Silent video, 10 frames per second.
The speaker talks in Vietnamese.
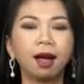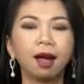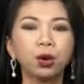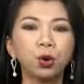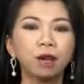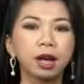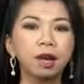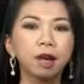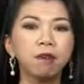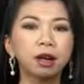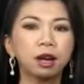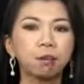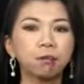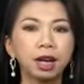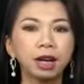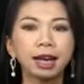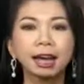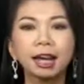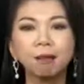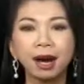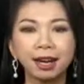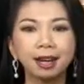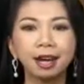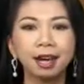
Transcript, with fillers: Kính thưa quý vị, nhóm vận động viên đã đến Bắc Cực